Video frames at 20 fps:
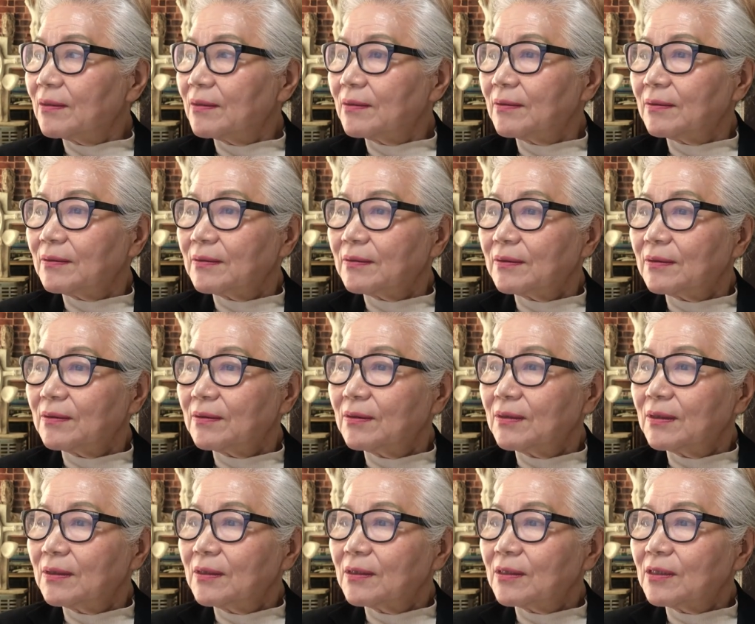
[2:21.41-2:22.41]
어.
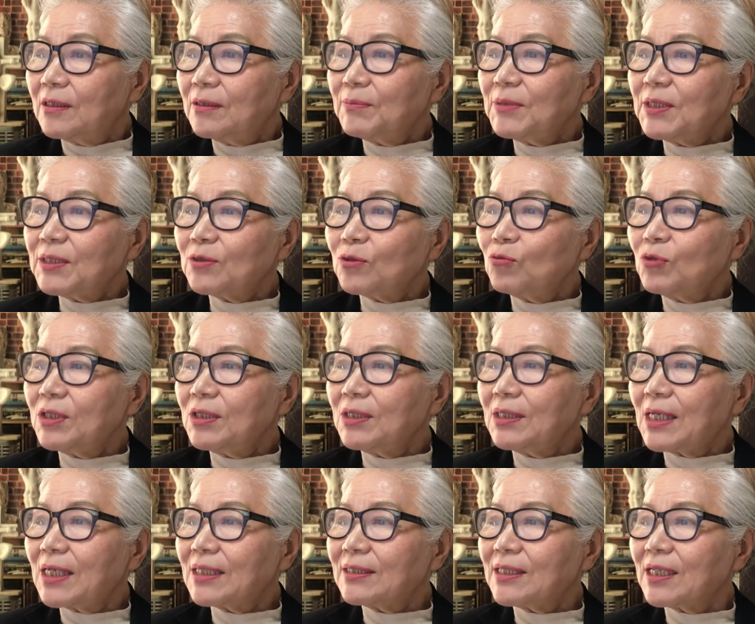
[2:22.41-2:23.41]
그러면서 우리는
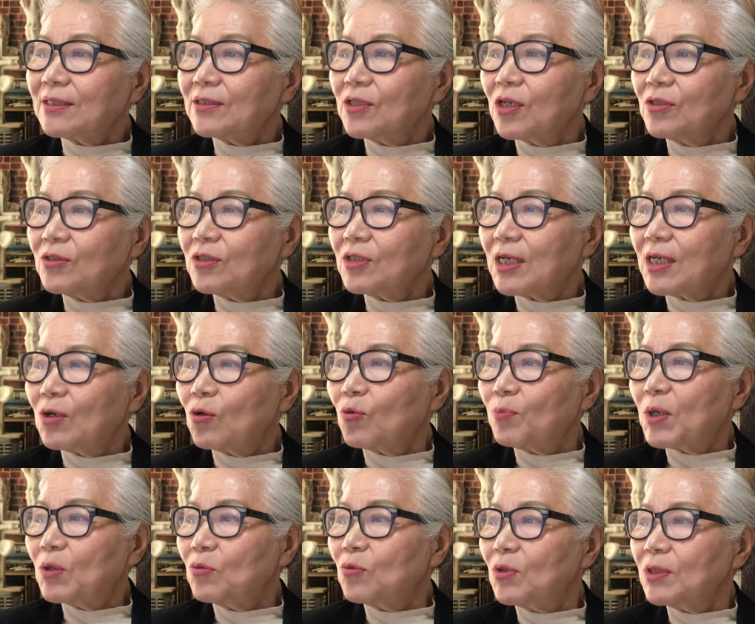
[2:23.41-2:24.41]
항상 경청하고
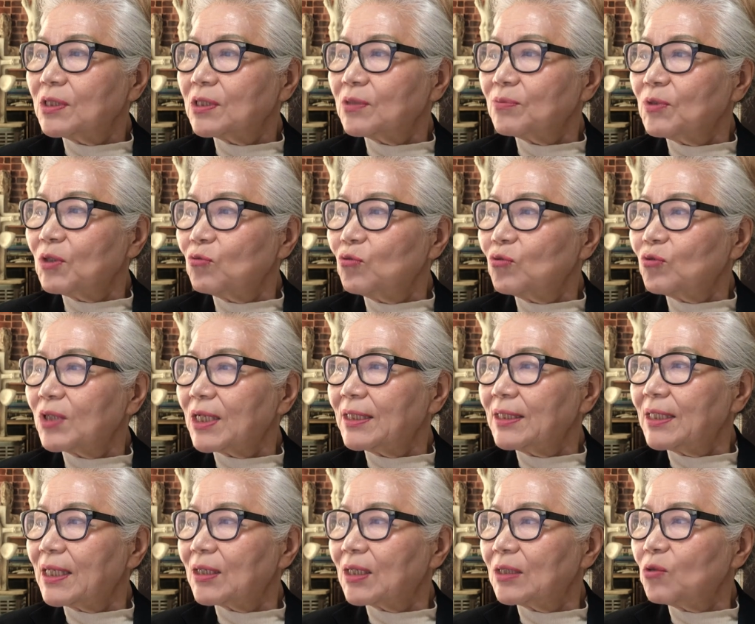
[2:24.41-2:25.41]
배우고 있으며
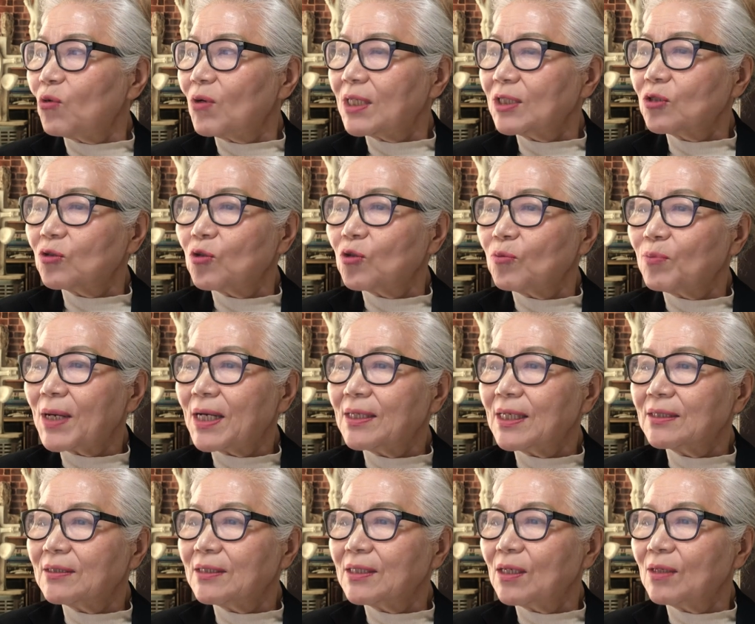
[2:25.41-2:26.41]
우크라이나가 효과적으로
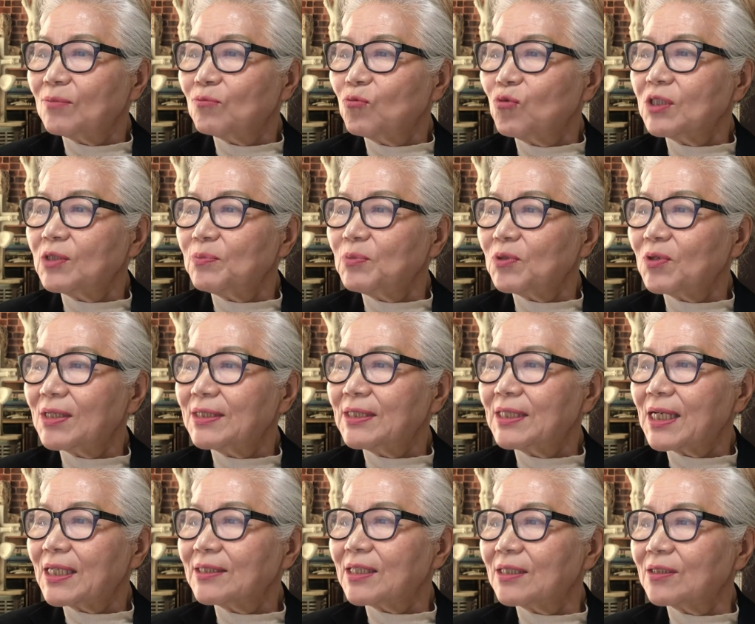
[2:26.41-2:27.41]
방어하는데 무엇이 필요한지
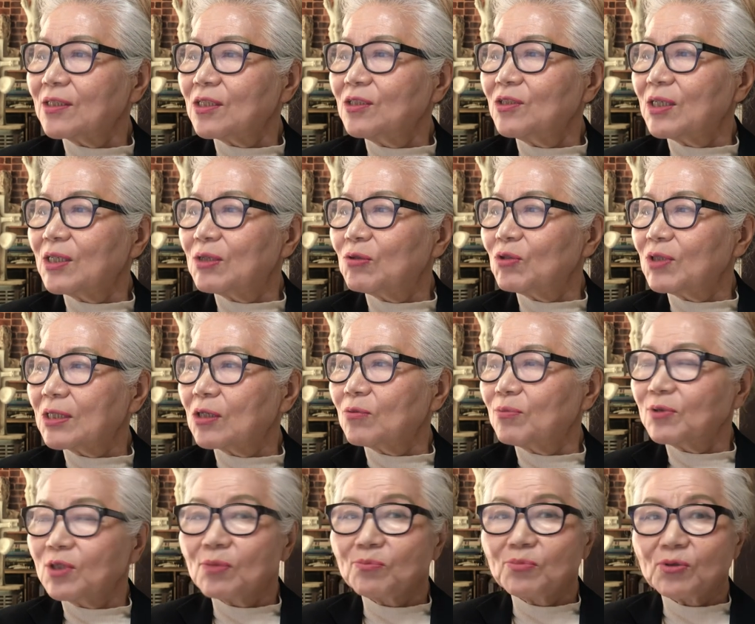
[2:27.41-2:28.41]
항상 결정하고 있다고
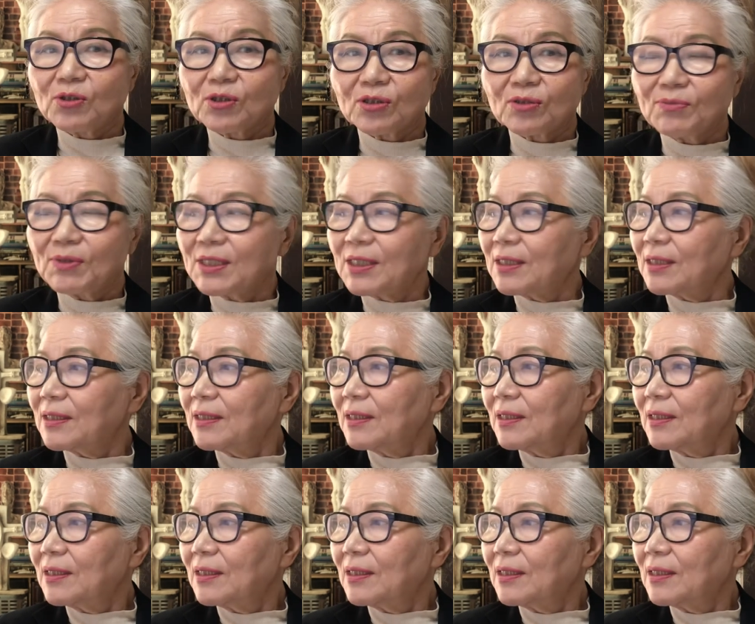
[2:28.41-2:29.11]
붙어붙였습니다.